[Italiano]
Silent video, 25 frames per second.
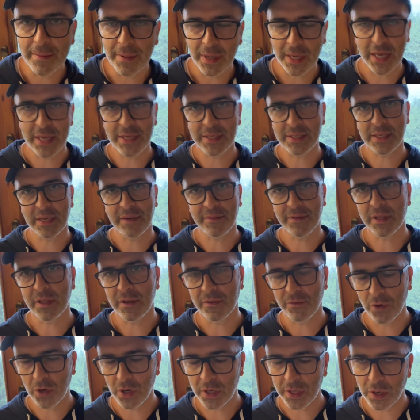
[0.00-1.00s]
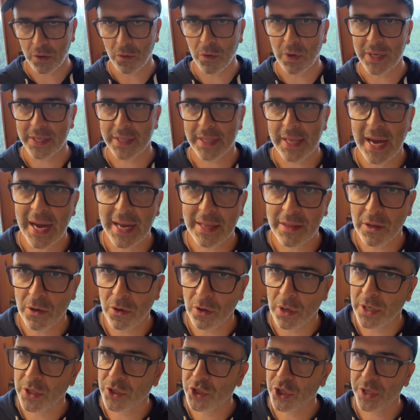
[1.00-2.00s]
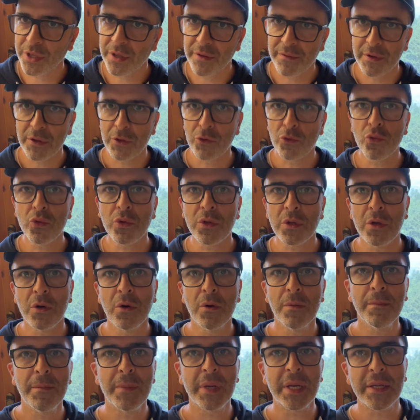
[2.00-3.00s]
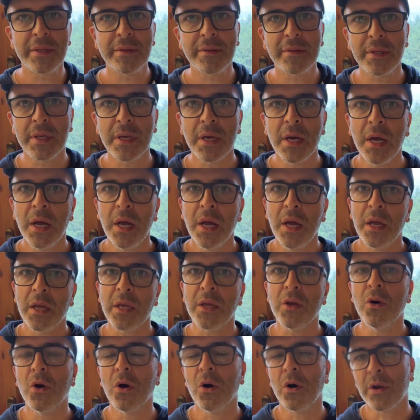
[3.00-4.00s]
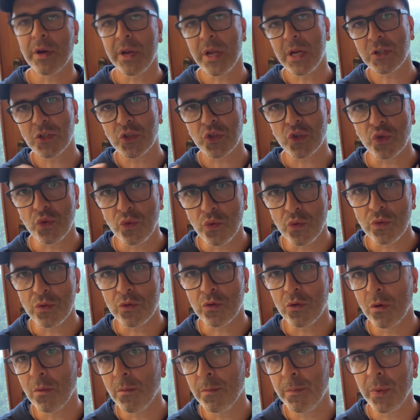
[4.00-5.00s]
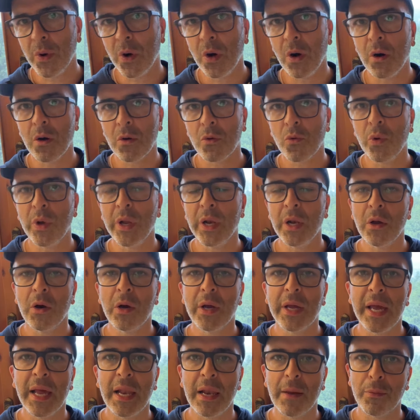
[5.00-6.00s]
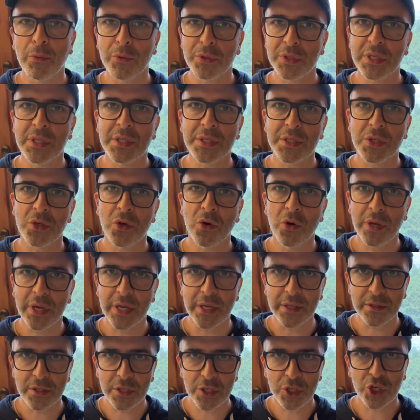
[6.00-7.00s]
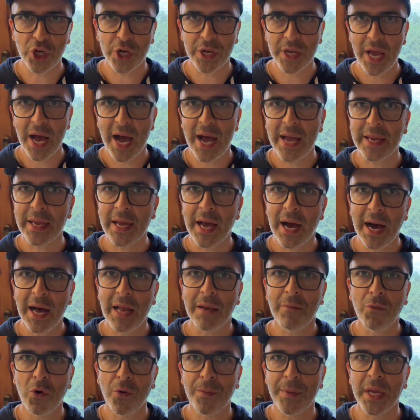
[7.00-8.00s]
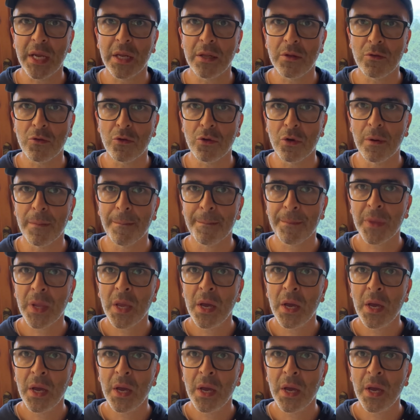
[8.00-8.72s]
magari se avete voglia guardatelo, leggetevi tutti i commenti. Io ho riassunto un po' quello che è la posizione DJI al momento.